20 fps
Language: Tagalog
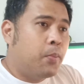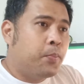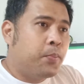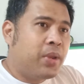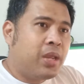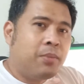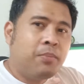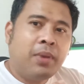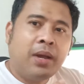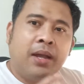
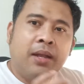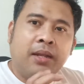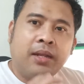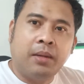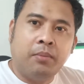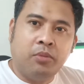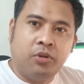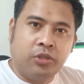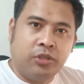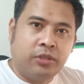may mga
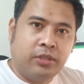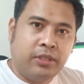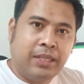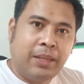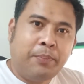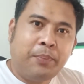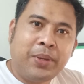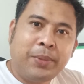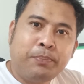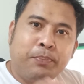gamot
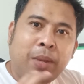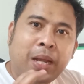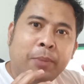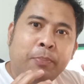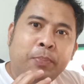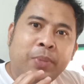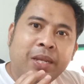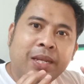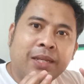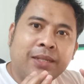na
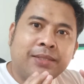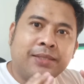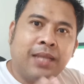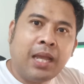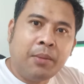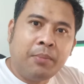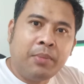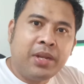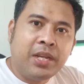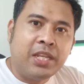pag
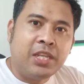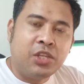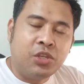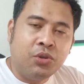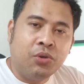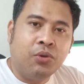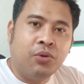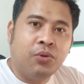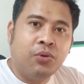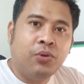pinagsama
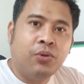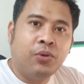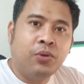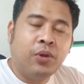ninyo